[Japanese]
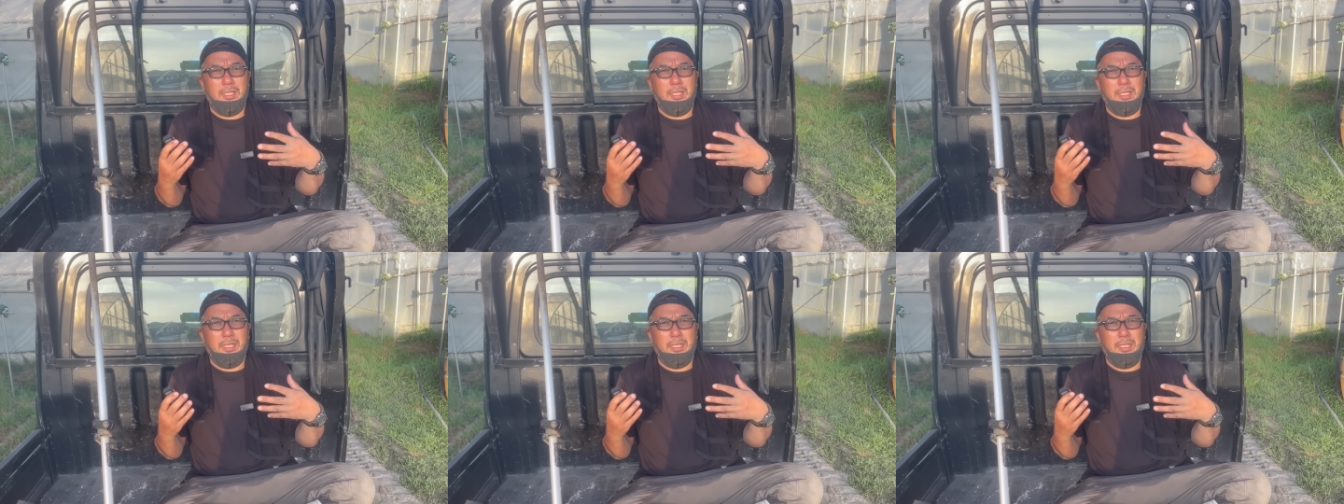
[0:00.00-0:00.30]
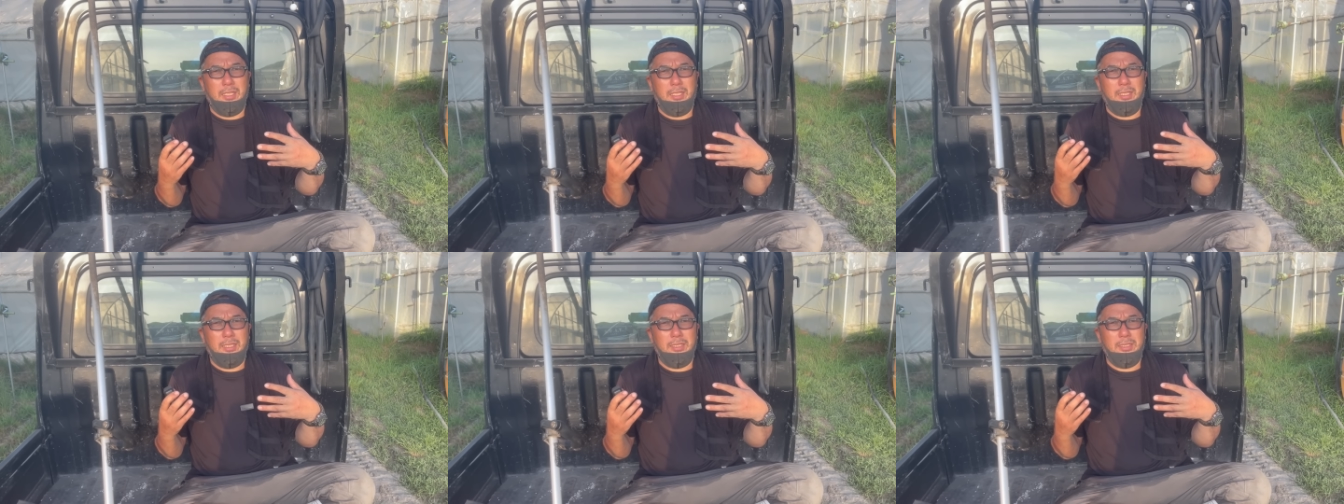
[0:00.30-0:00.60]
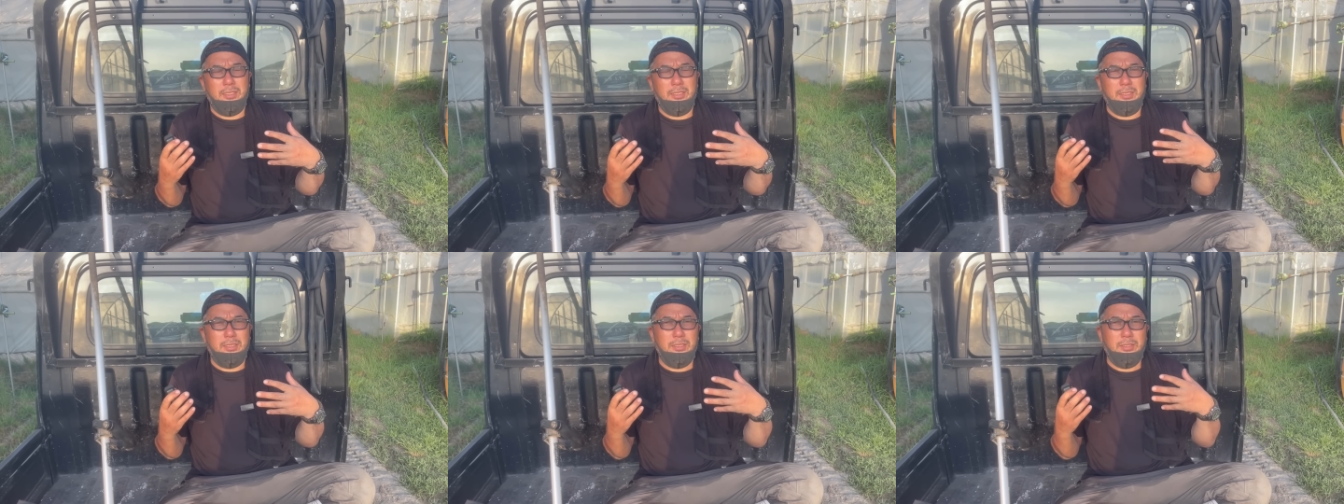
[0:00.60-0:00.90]

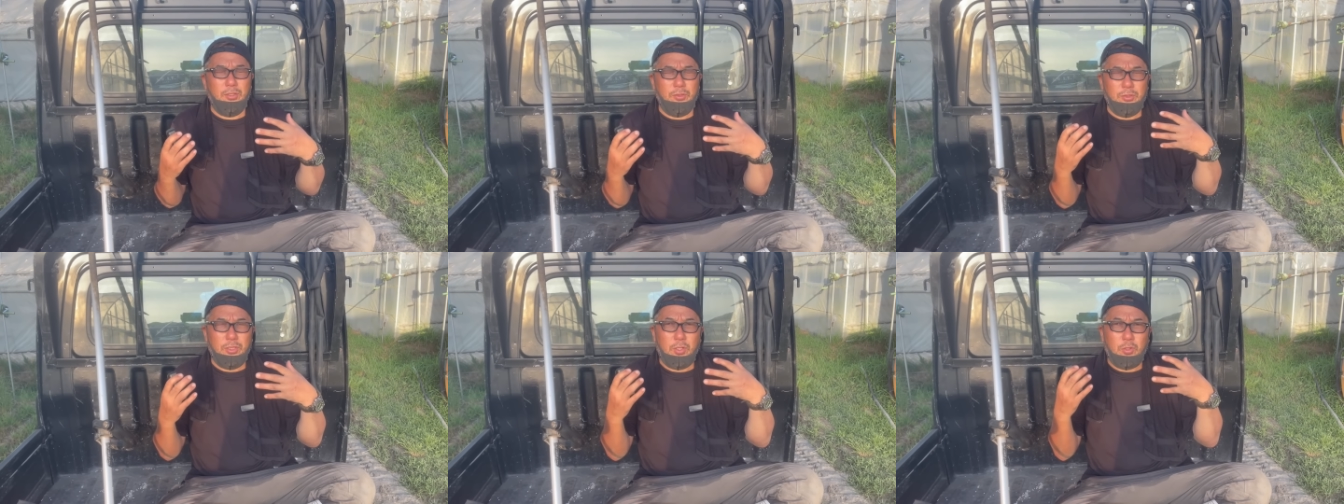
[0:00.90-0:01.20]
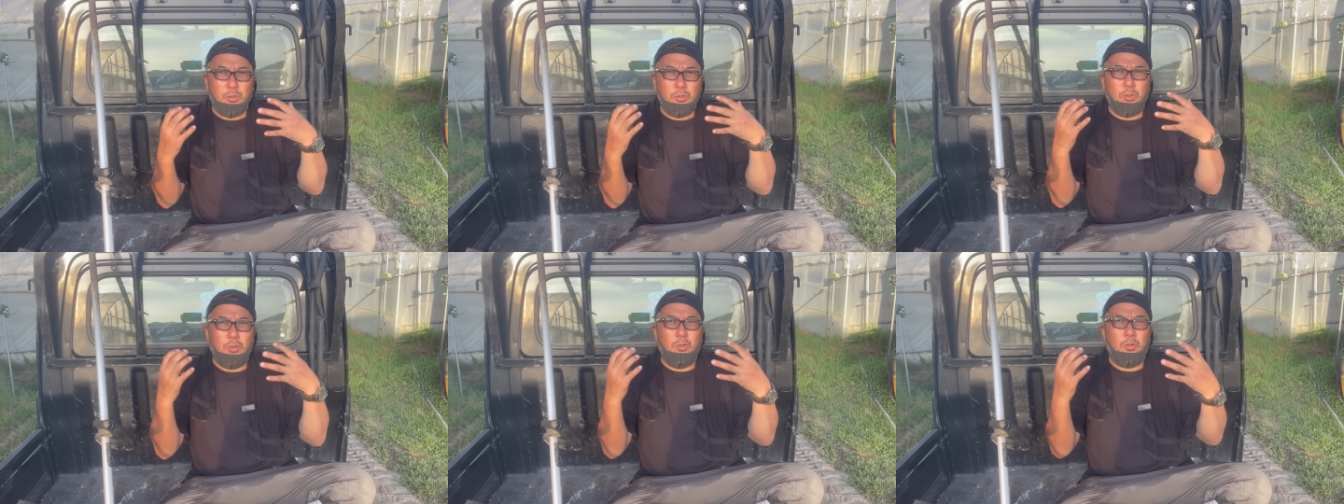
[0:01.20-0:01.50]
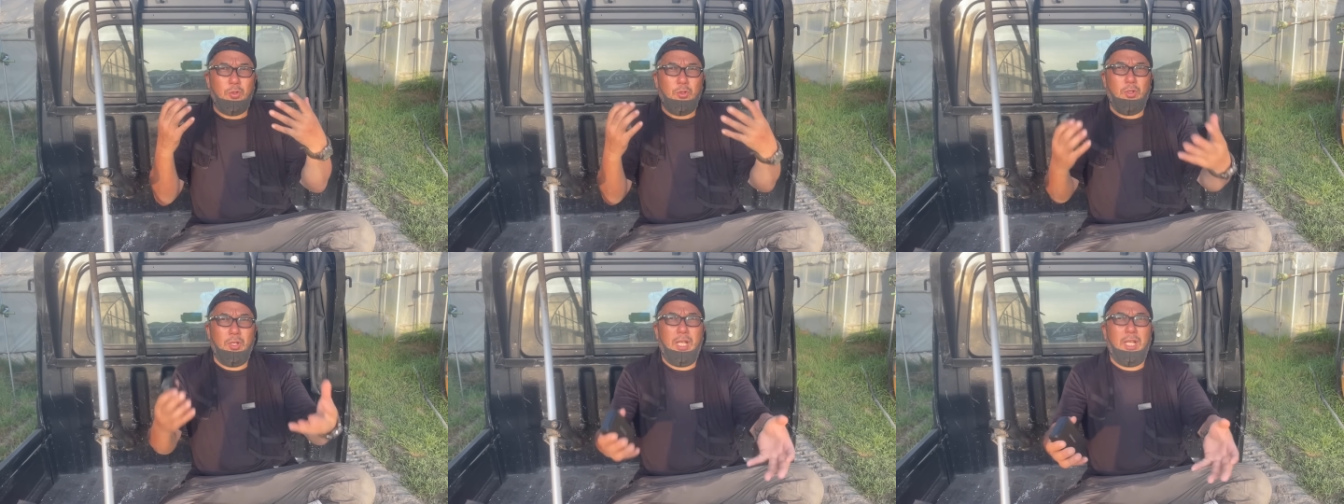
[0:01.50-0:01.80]
えー、いろんなことを
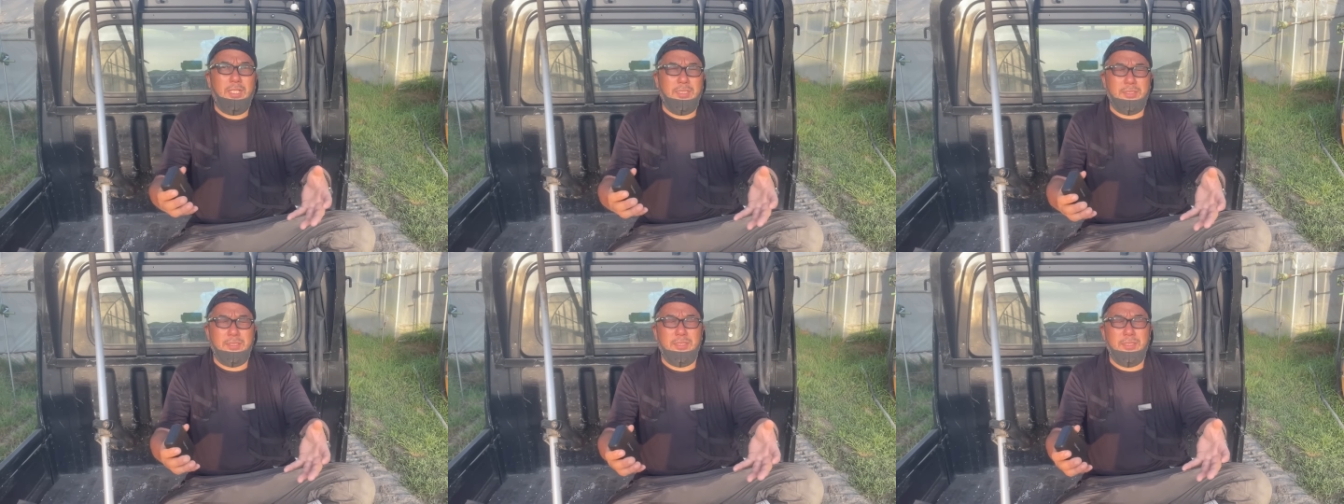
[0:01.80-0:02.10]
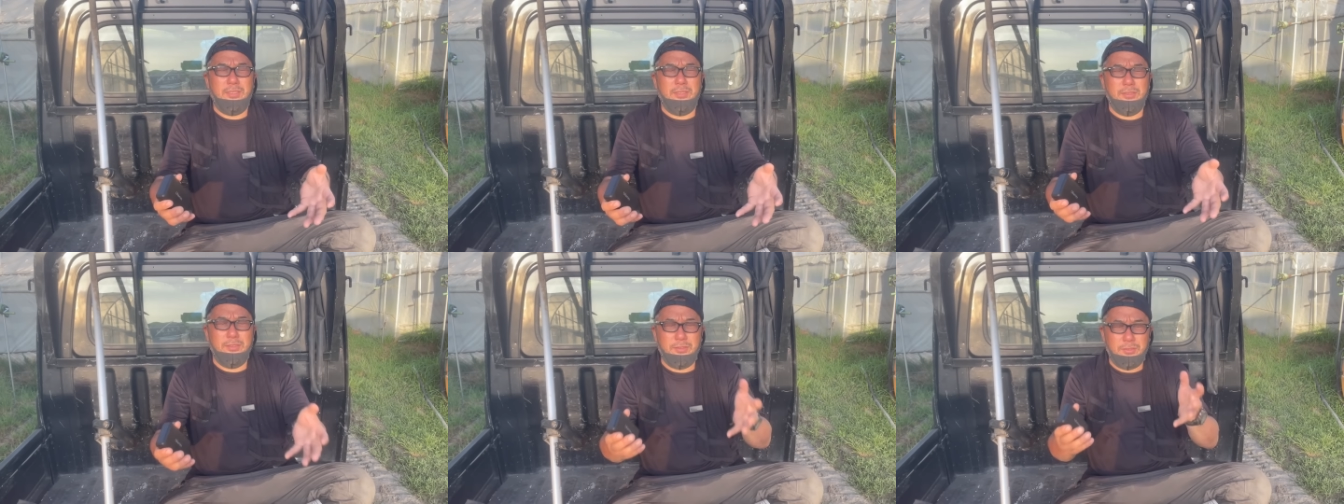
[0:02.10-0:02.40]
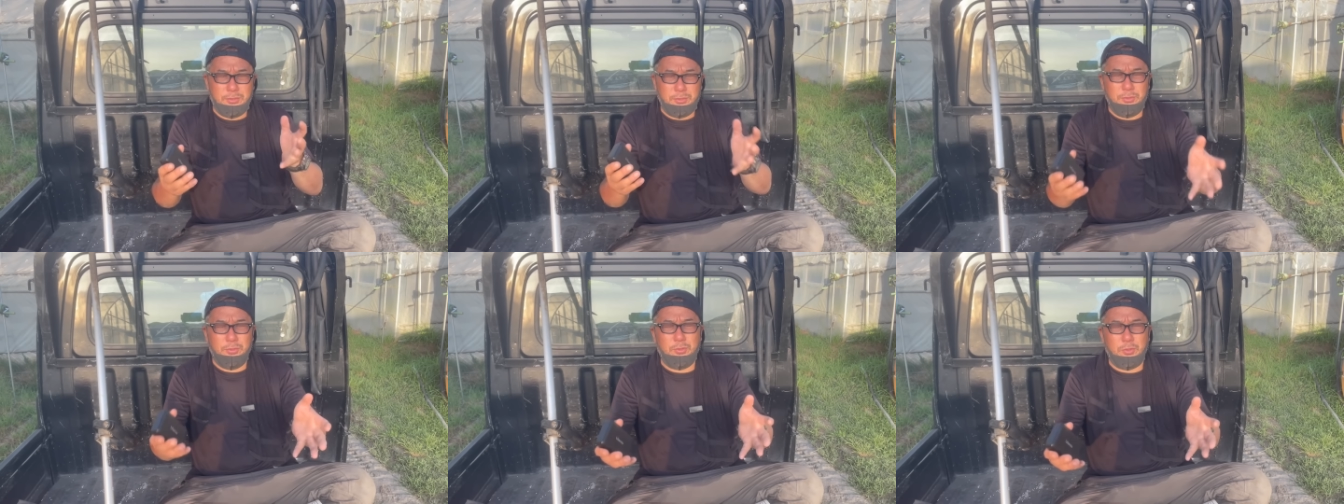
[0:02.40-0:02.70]
こう発信
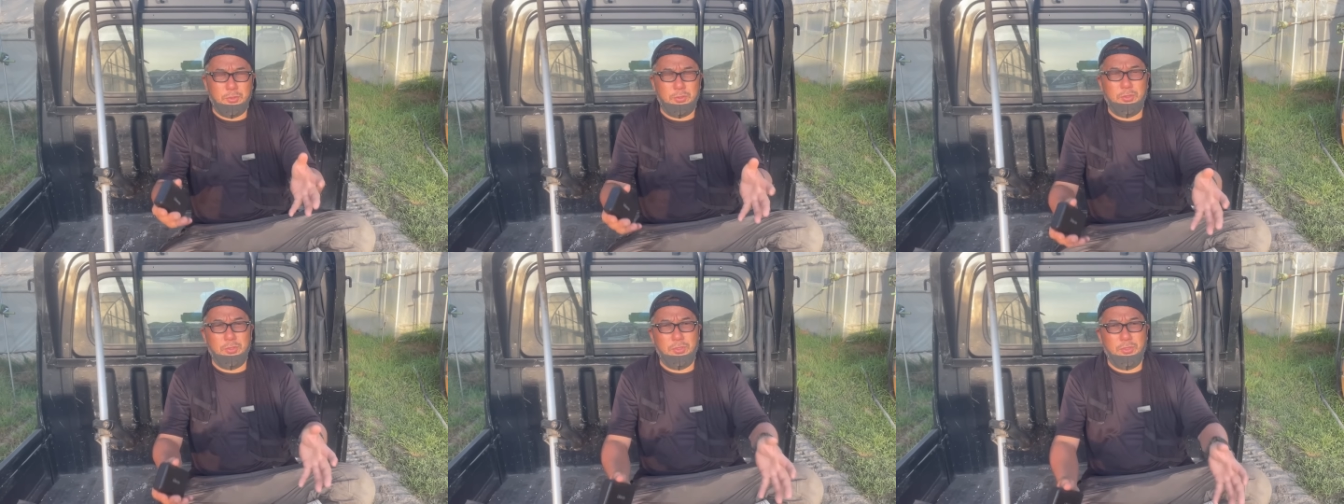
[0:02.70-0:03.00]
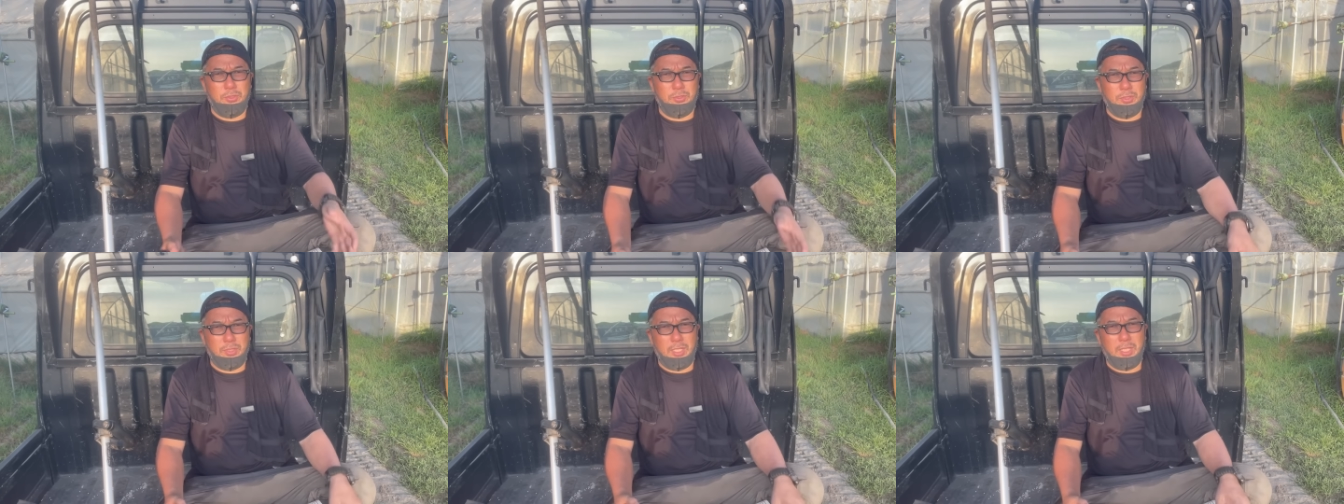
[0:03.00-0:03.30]
することによっ